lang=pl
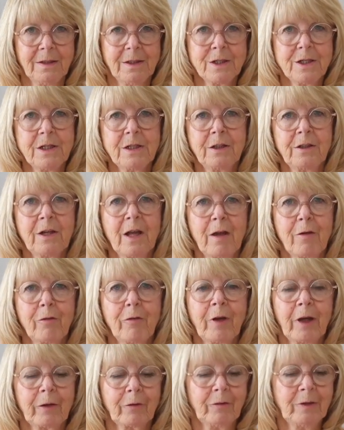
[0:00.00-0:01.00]
Widzisz,
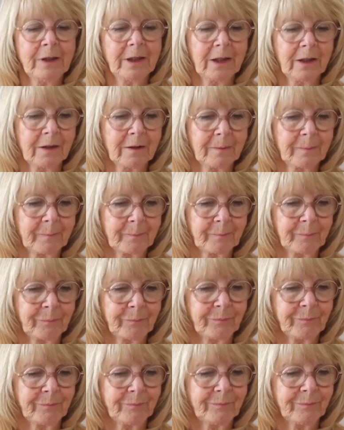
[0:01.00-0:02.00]
jak odlatuje
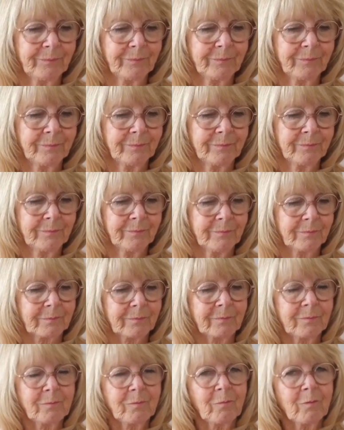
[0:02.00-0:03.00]
coraz
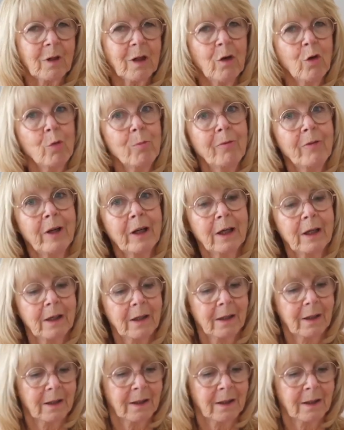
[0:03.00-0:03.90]
dalej i dalej